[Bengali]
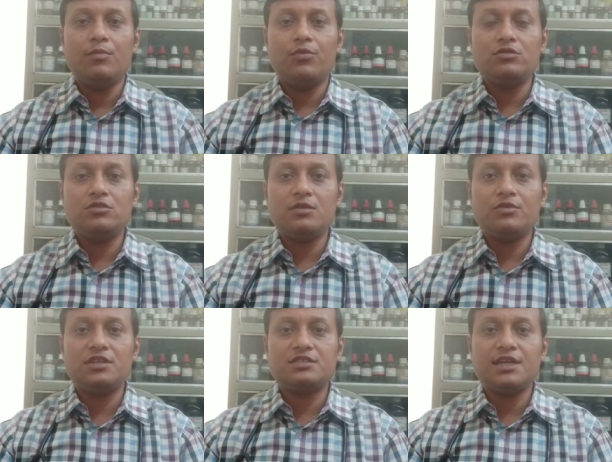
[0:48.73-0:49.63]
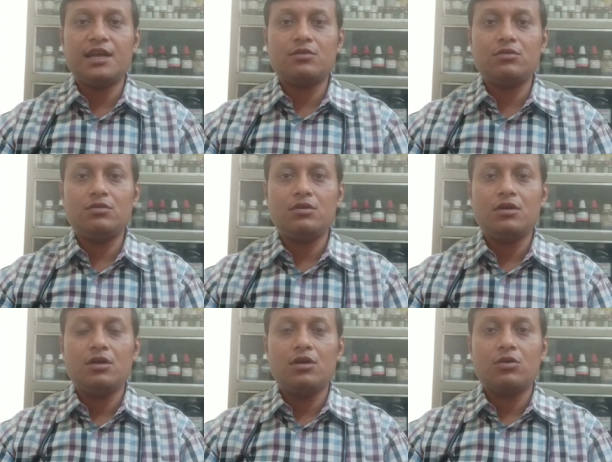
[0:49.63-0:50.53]
বন্ধুদের মধ্যে শেয়ার করুন
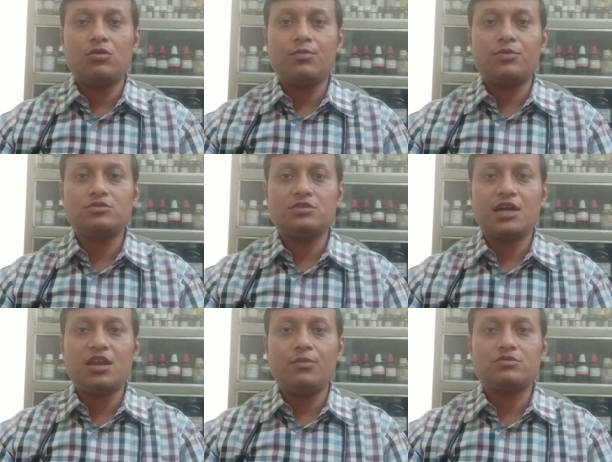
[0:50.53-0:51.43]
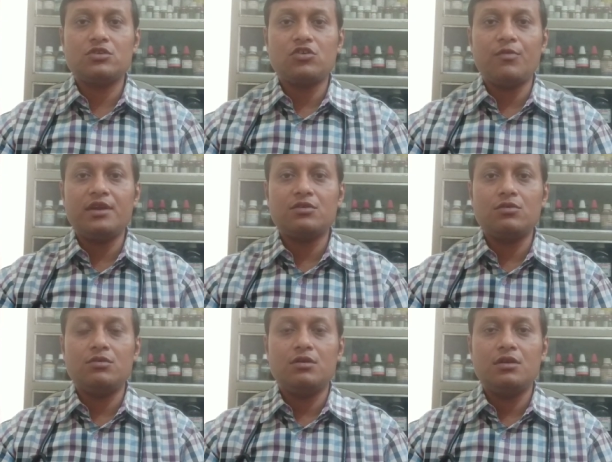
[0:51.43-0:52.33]
কোনো প্রশ্ন থাকলে অবশ্যই কমেন্ট করুন